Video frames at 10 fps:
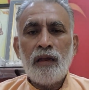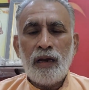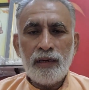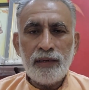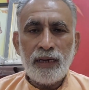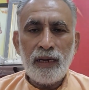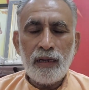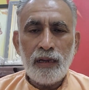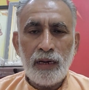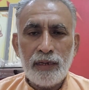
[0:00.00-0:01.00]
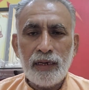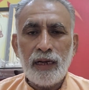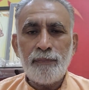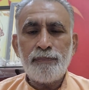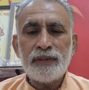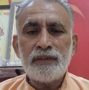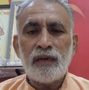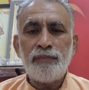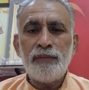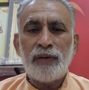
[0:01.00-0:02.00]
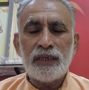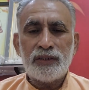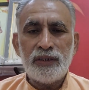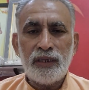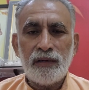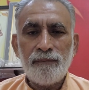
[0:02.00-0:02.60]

हंडा हांडा पंजाबी भाषीय